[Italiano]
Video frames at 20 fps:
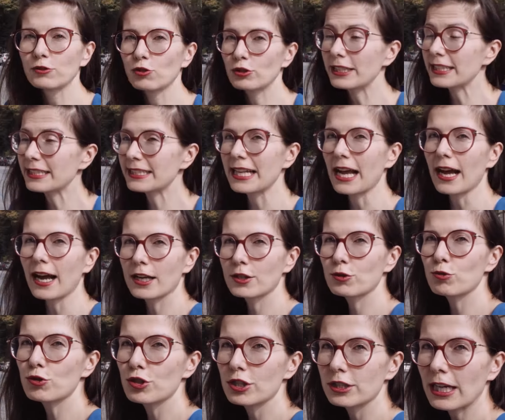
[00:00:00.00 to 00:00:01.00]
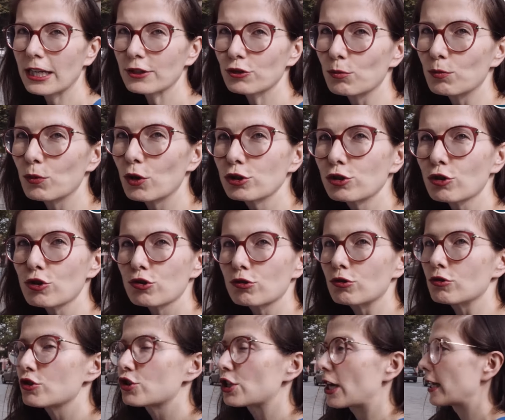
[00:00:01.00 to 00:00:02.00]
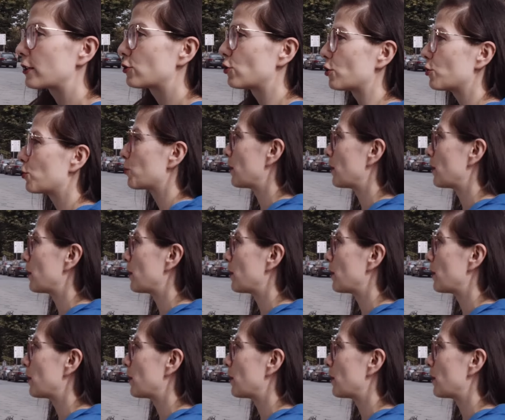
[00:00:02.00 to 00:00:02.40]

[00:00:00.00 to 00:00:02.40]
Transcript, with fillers: notizia ha suscitato molto sconcerto in